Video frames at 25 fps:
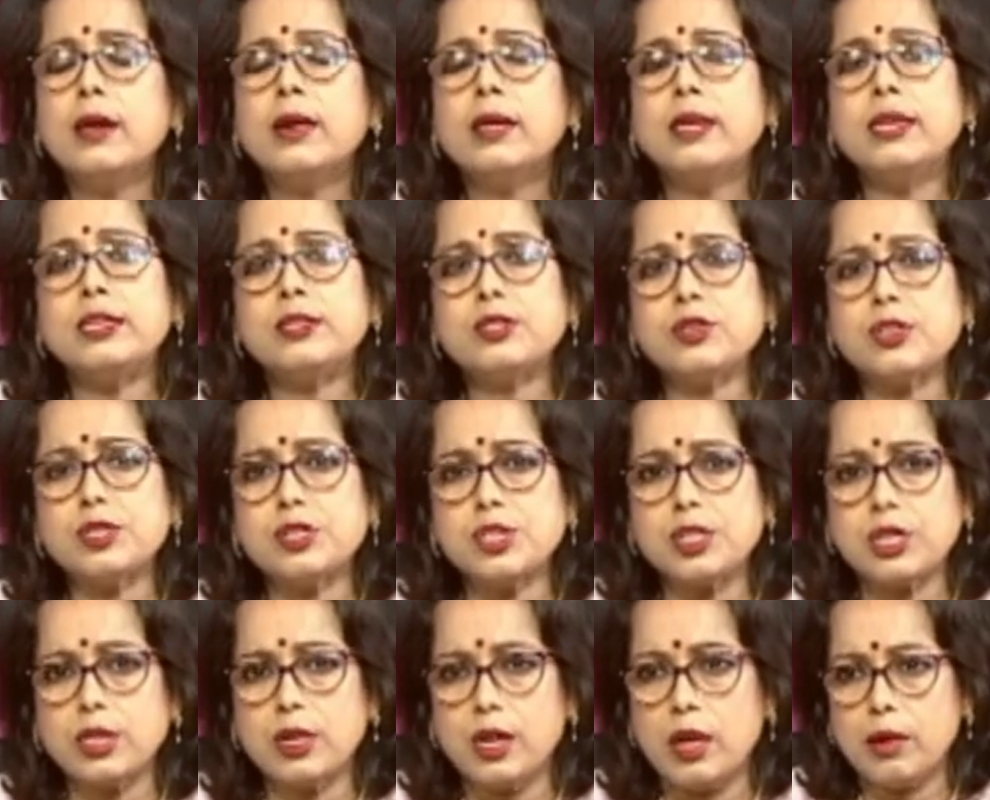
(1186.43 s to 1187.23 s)

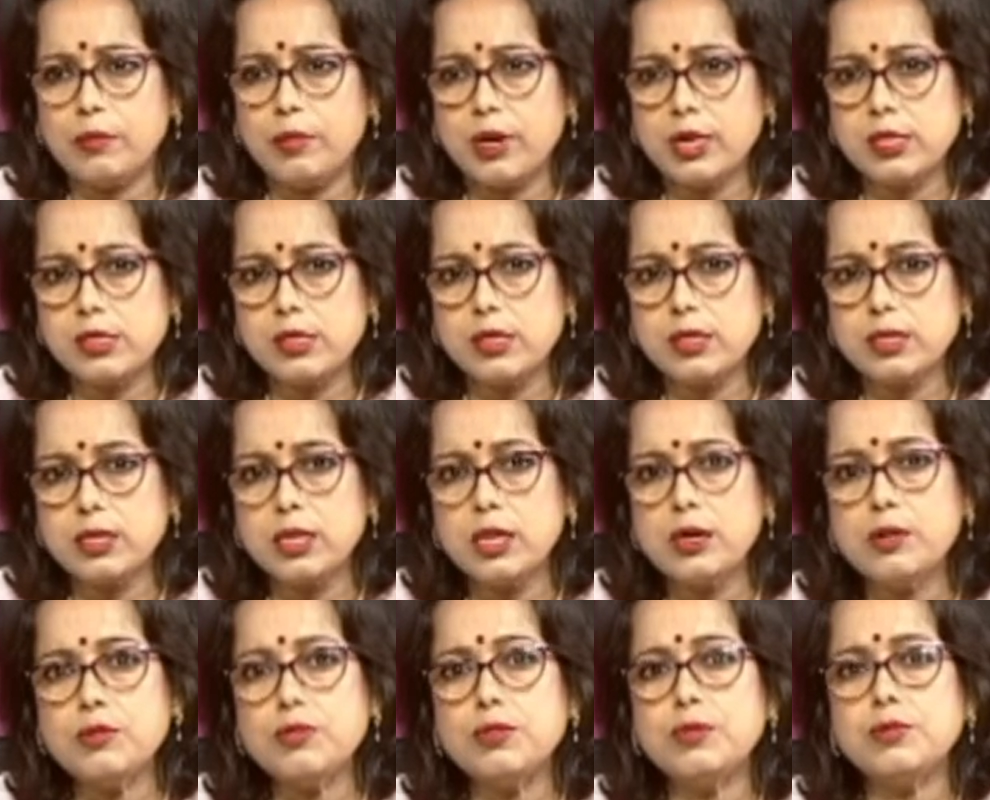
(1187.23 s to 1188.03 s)
লিটারেচার ক্লাব আছে
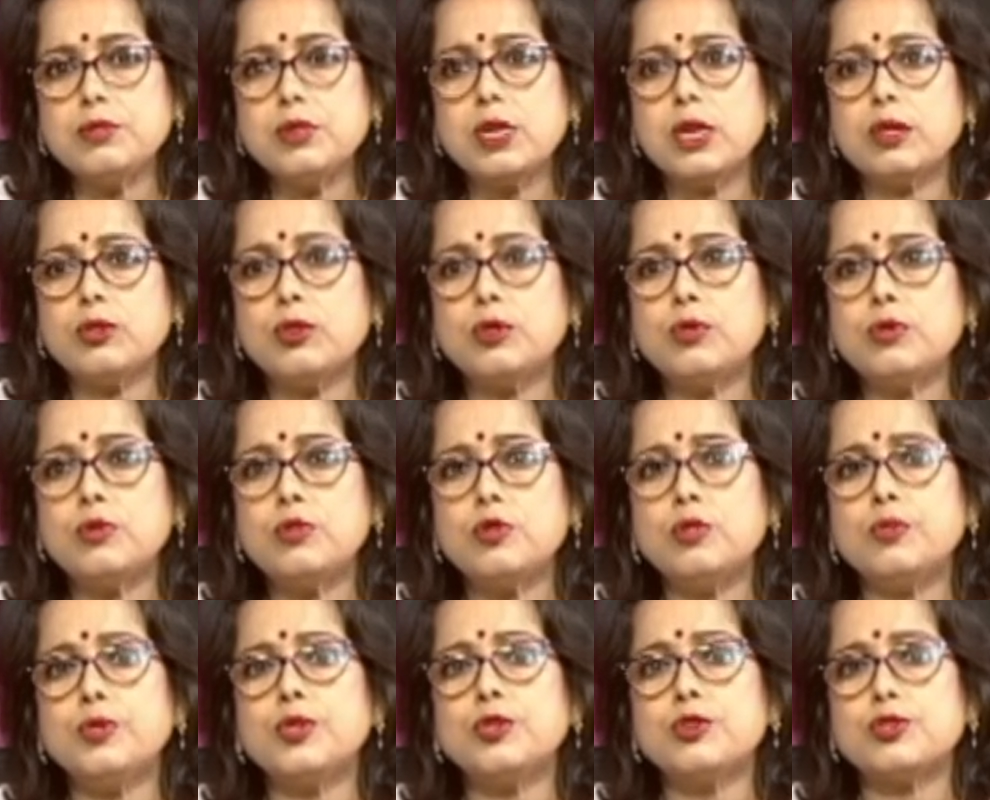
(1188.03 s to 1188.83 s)
সেই অনুযায়ী ধরুন
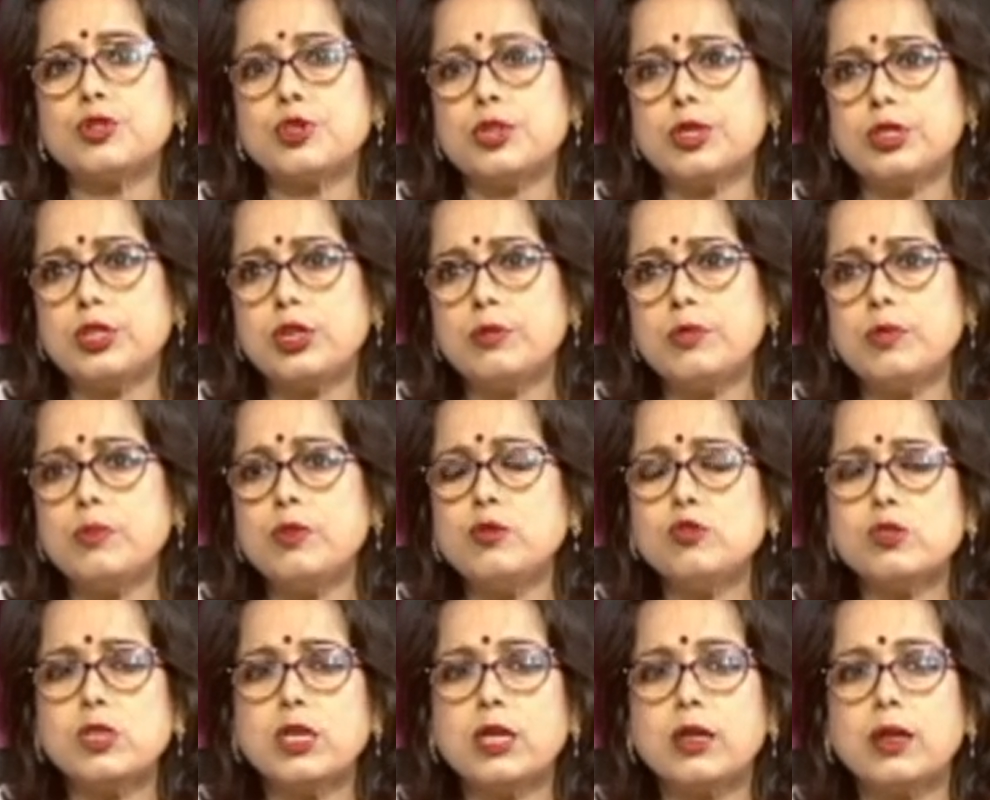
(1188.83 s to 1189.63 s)
রবীন্দ্র জয়ন্তী আমার
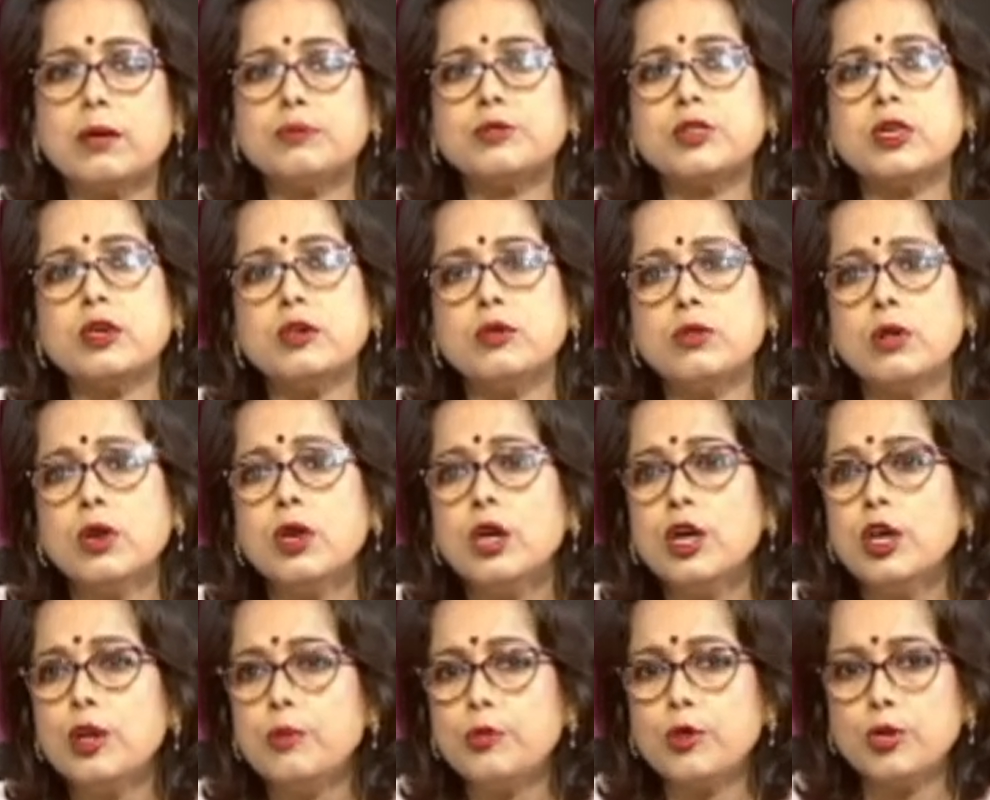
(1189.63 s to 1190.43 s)
মিউজিক ক্লাব সেই
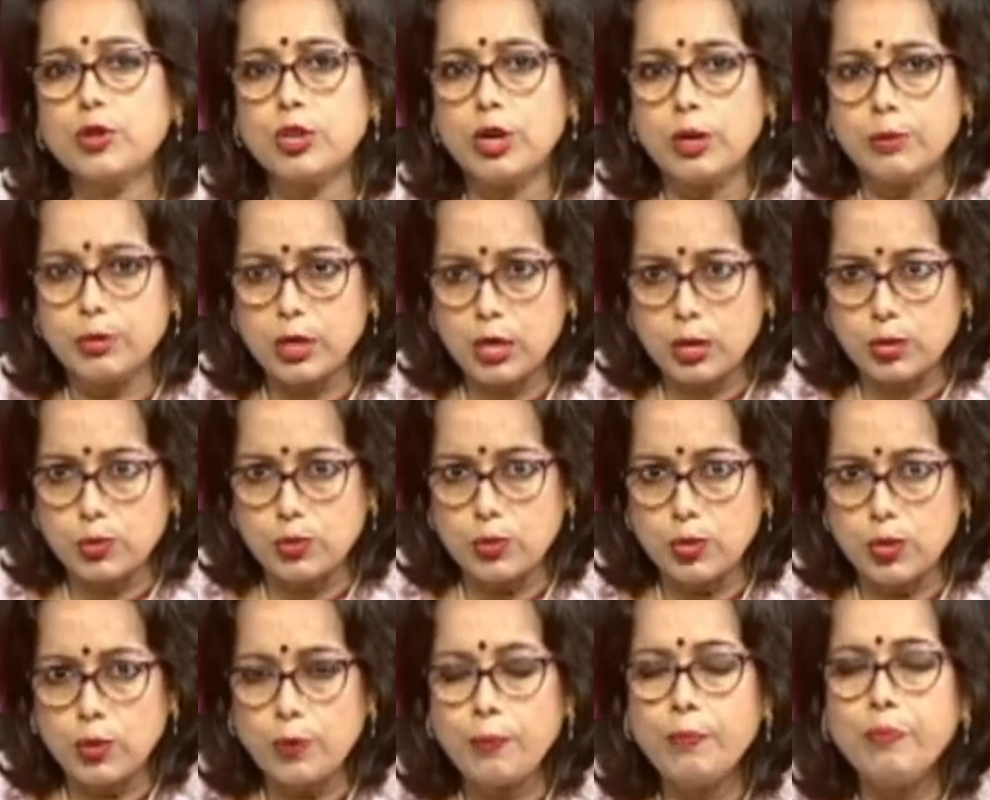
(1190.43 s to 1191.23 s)
প্রোগ্রামটা করলো